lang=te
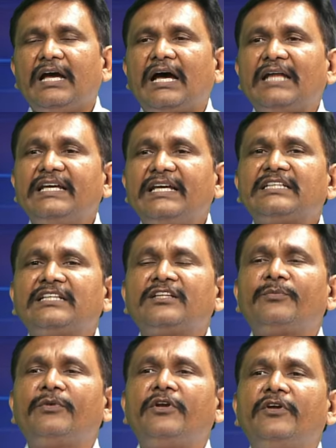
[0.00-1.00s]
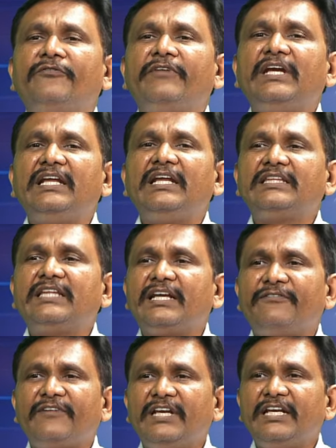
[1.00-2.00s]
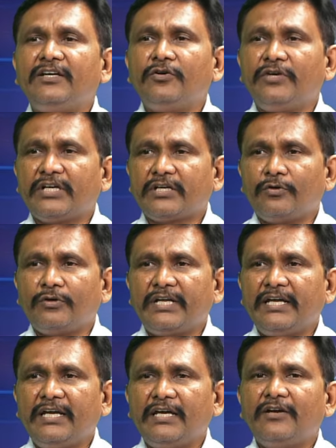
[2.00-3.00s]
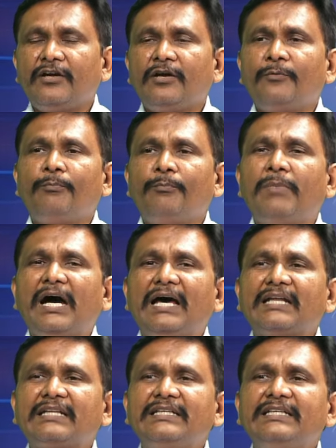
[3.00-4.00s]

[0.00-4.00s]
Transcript: అదే సందర్భంలో వీళ్ళిద్దరి ఫీలింగ్ ఎట్లుంటే hmm. భారతీయ